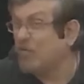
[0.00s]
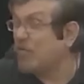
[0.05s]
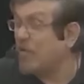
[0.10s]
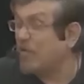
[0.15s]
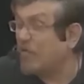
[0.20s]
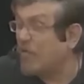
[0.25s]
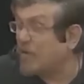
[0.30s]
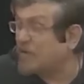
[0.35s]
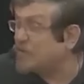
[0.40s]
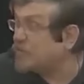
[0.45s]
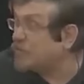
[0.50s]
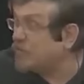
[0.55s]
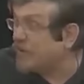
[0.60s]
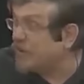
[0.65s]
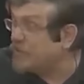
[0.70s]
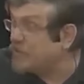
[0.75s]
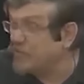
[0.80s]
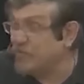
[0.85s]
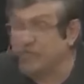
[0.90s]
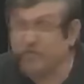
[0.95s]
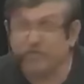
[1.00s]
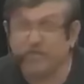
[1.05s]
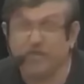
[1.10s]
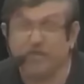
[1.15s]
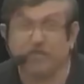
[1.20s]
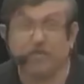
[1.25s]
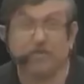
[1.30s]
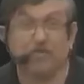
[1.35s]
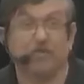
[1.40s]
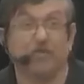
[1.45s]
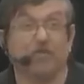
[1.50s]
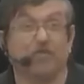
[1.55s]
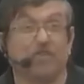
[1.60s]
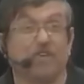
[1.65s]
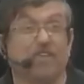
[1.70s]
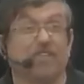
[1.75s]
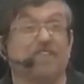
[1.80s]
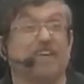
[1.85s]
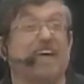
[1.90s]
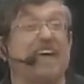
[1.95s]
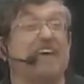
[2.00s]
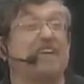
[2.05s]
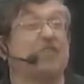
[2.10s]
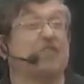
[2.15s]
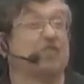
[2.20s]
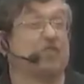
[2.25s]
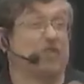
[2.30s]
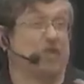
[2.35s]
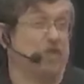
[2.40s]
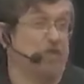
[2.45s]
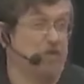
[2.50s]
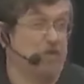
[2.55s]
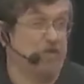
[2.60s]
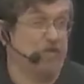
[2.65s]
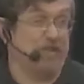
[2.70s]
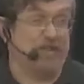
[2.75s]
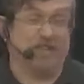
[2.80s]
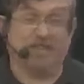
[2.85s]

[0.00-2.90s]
com a morte do rei Josias. O rei Josias resolve